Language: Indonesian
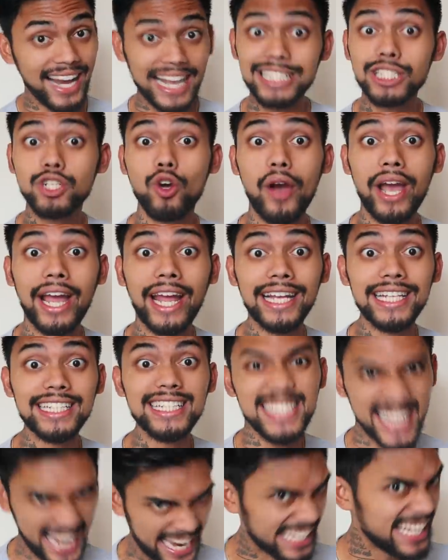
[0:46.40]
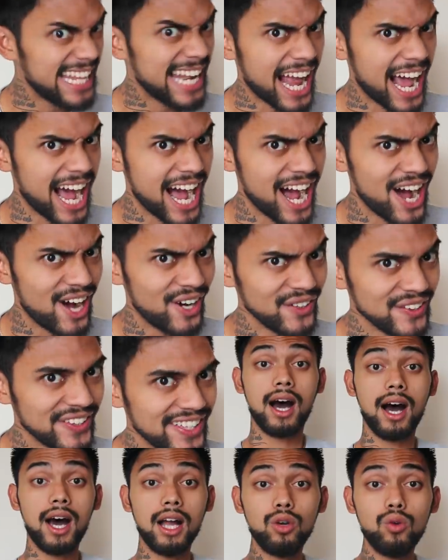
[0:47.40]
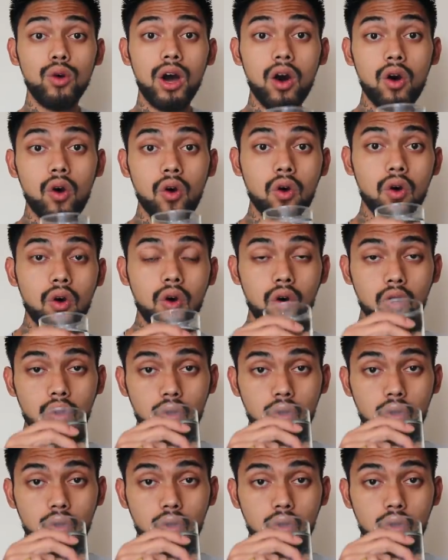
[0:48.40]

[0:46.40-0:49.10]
Let's go and check it out. H2O.